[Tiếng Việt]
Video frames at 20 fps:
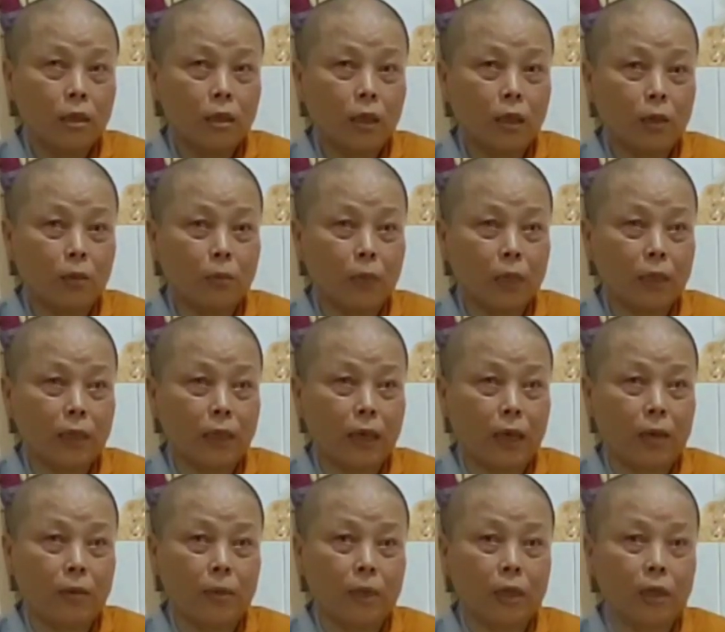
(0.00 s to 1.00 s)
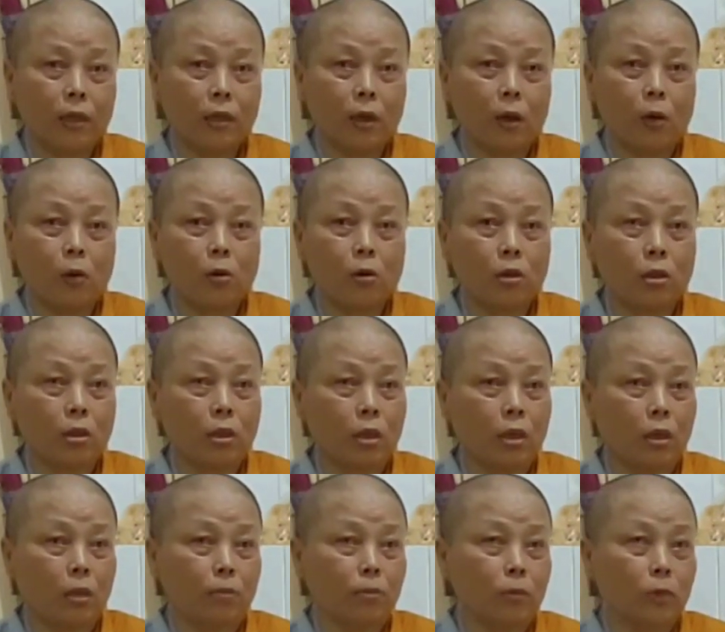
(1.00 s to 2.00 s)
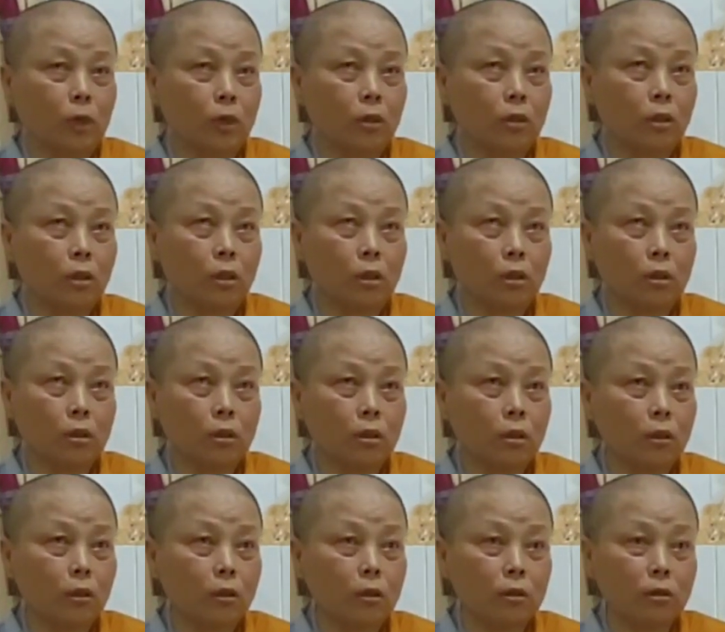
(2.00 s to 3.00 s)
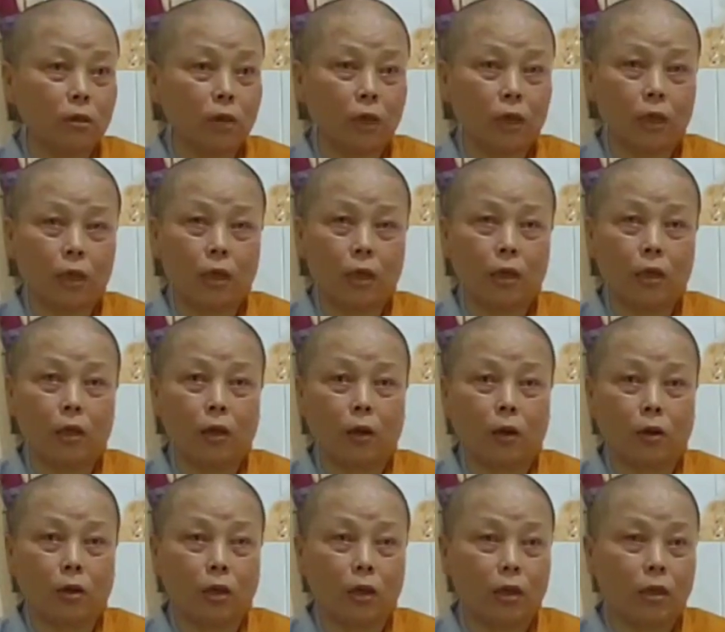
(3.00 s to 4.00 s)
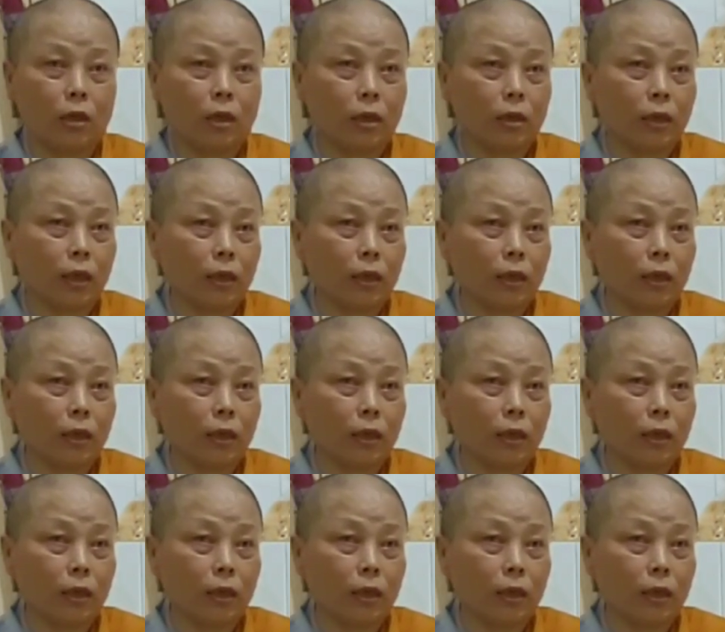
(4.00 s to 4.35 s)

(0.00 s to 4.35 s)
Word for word: thuyền Bát Nhã mà để cho rồi chìm rồi tướng này cái nọ vậy.